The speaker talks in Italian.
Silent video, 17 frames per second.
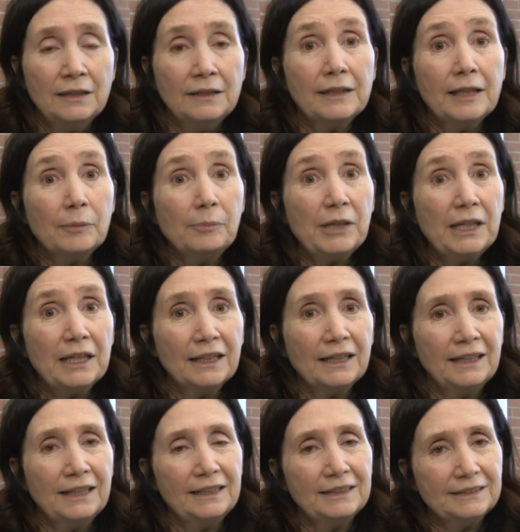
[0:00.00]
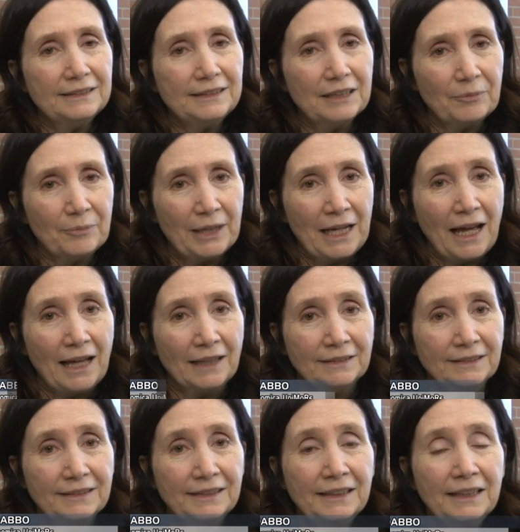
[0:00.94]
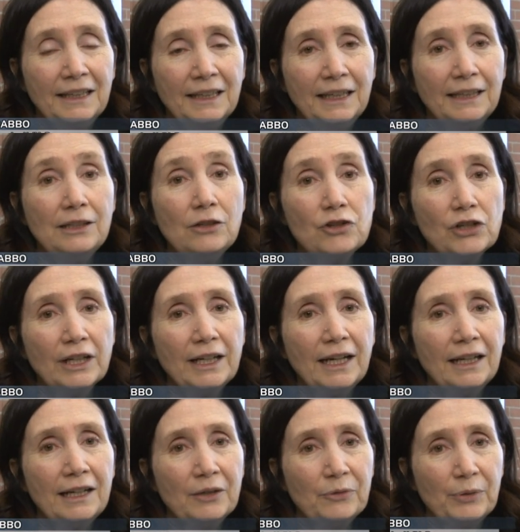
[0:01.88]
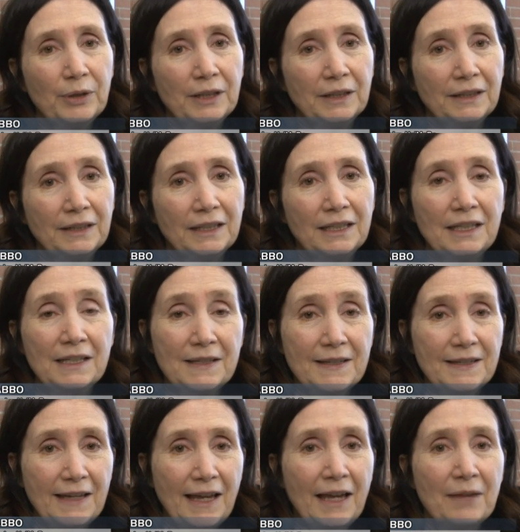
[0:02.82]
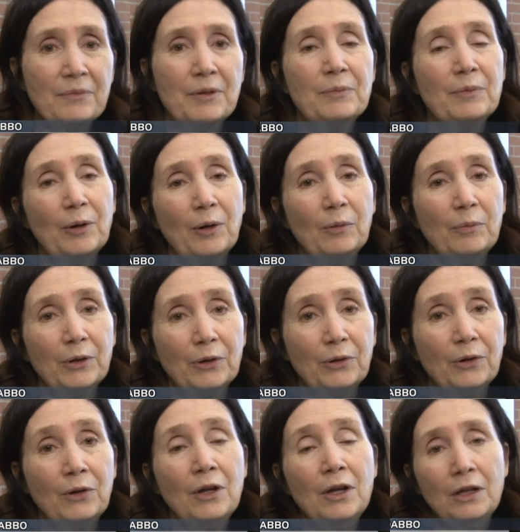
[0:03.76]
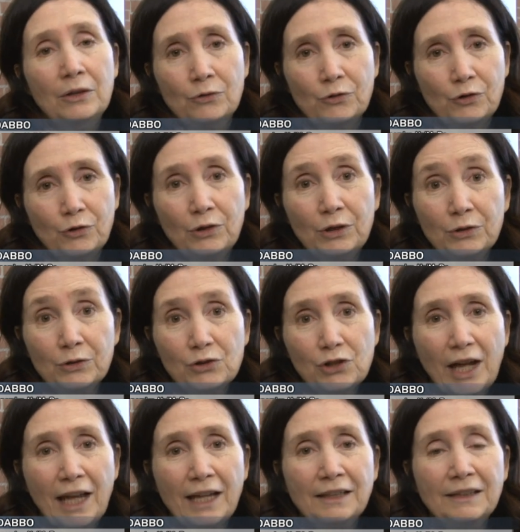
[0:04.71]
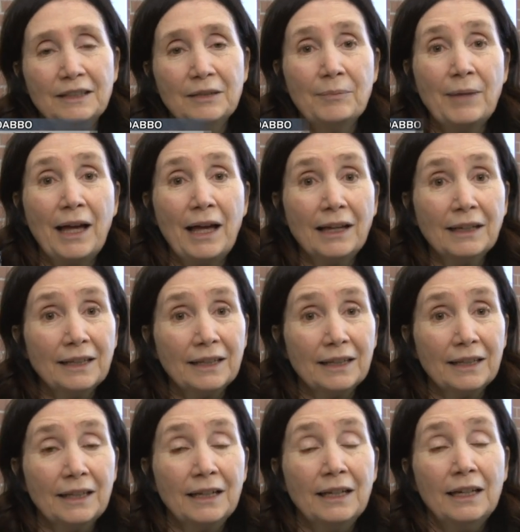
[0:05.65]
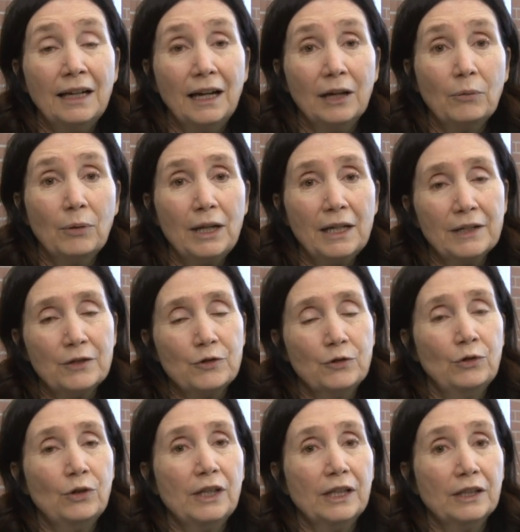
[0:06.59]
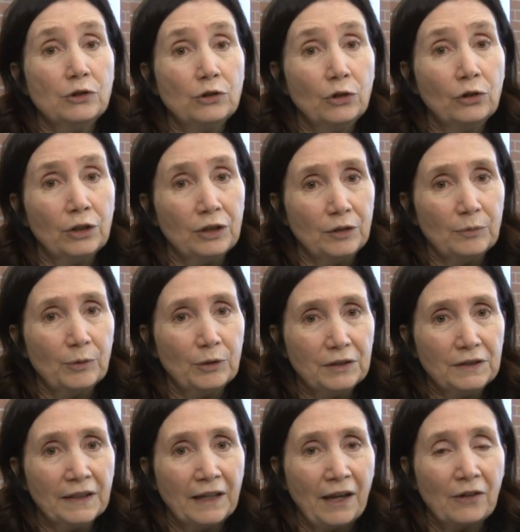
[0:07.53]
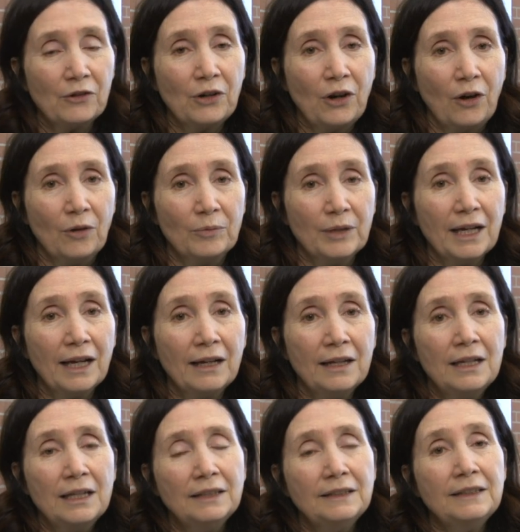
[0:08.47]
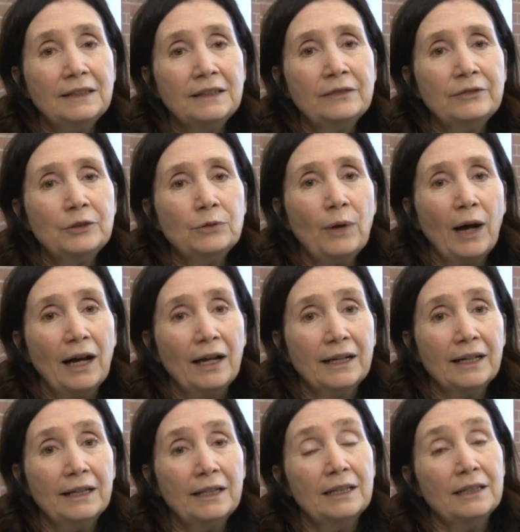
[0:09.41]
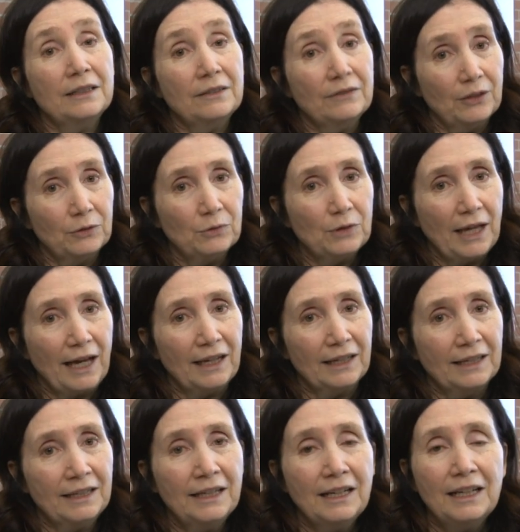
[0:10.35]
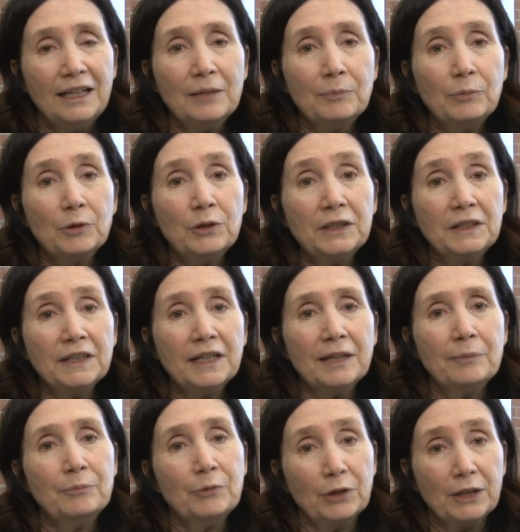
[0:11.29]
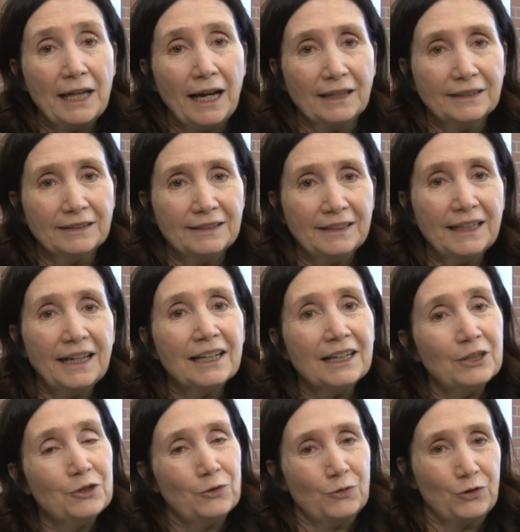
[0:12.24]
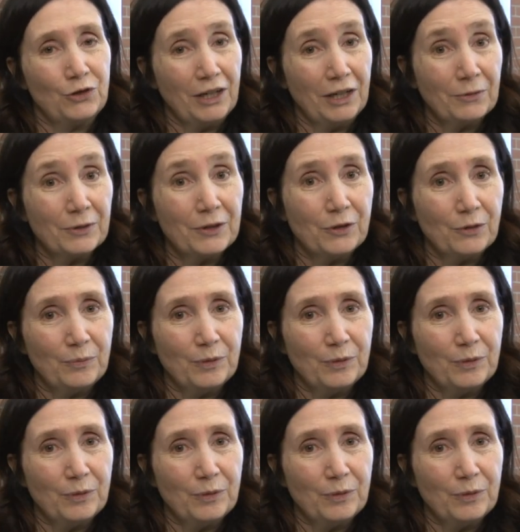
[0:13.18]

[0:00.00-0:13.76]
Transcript: di capirne le determinanti e di cercare quindi insieme proprio non solo ai docenti ma anche a quelli che sono gli attori di politica economica di individuare e di valutare le politiche più adatte a raggiungere questo